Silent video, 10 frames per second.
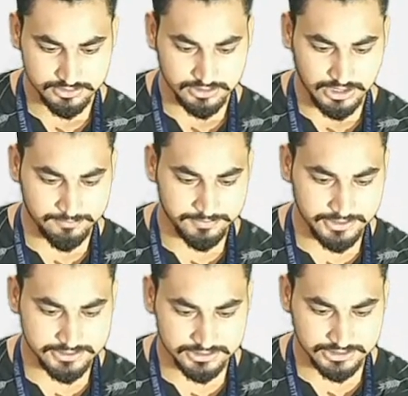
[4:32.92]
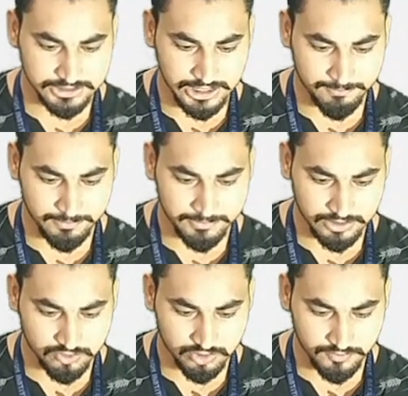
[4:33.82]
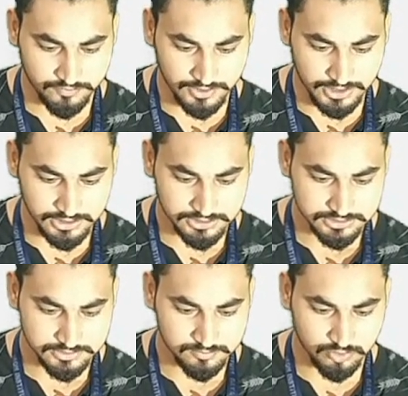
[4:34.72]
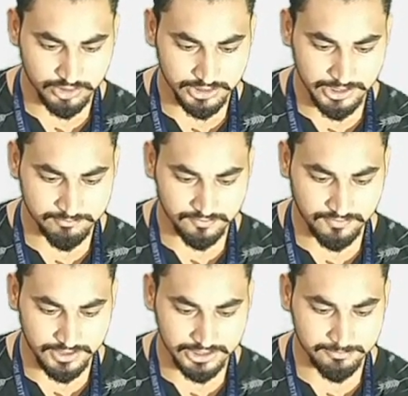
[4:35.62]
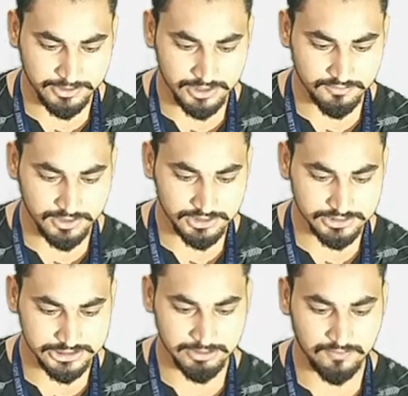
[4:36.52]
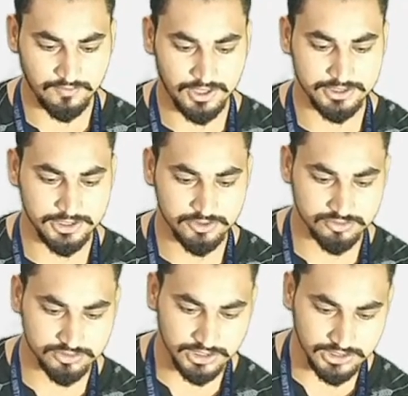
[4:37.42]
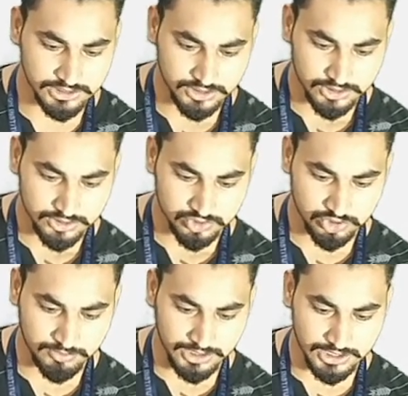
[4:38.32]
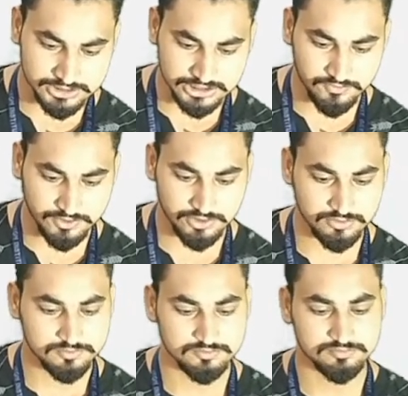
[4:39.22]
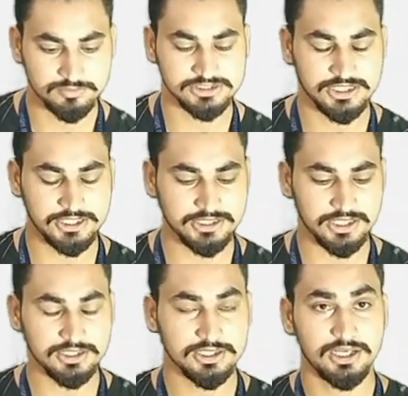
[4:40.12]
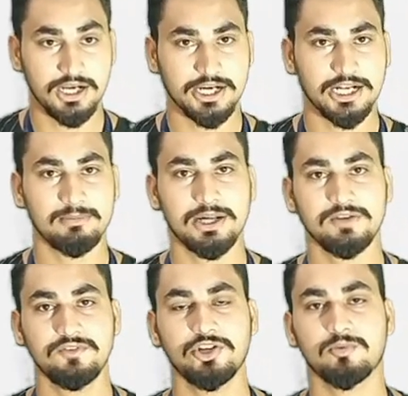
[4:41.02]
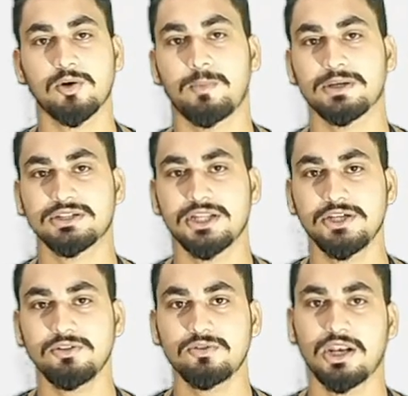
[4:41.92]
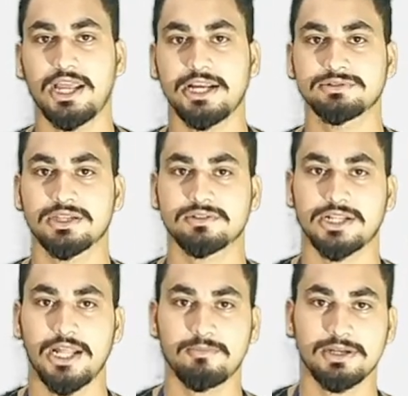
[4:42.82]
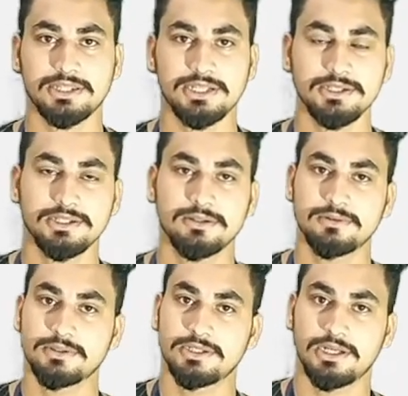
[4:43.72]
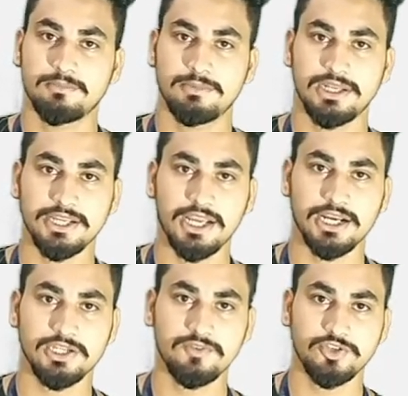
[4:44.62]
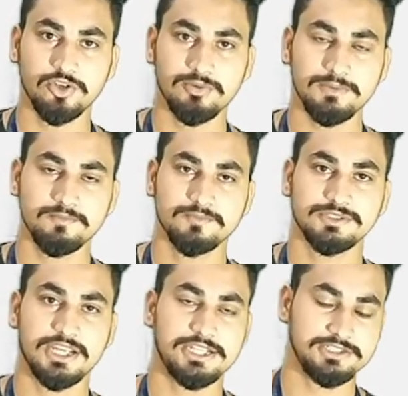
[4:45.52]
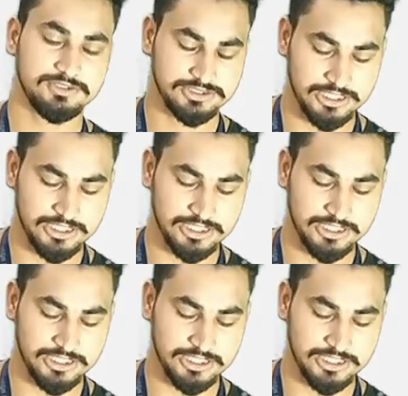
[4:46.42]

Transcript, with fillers: अब देख सकते हैं यहाँ पे मेरा कोई भी फाइल मोहन नाम से फाइल नहीं बना हुआ है ये हमारा फाइल डिलीट हो चुका है तो हमारा आज का वीडियो बस यहीं तक अगर हमारी वीडियो आपको पसंद आई तो लाइक एंड सब्सक्राइब करते हैं मिलेंगे अगले वीडियो में जय हिंद जय